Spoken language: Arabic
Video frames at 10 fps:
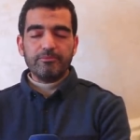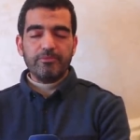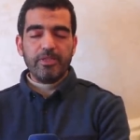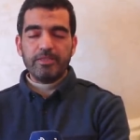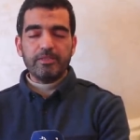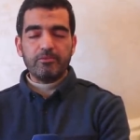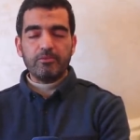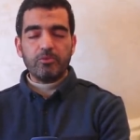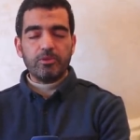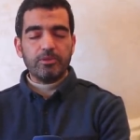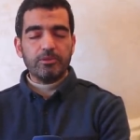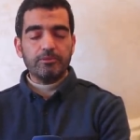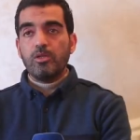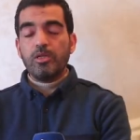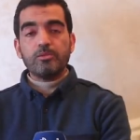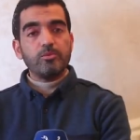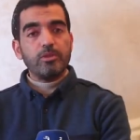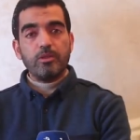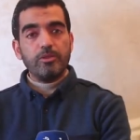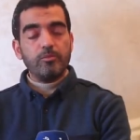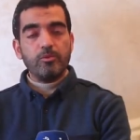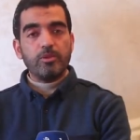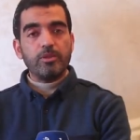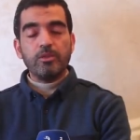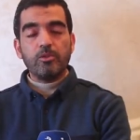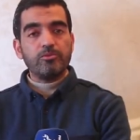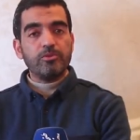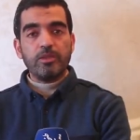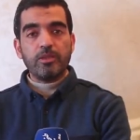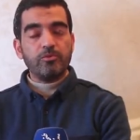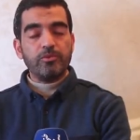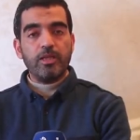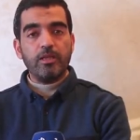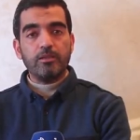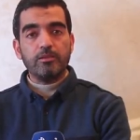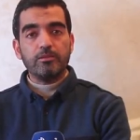بحال هذاك قلت لك حسبنا الله ونعم الوكيل لا ياخذ الله ياخذ فيه الحق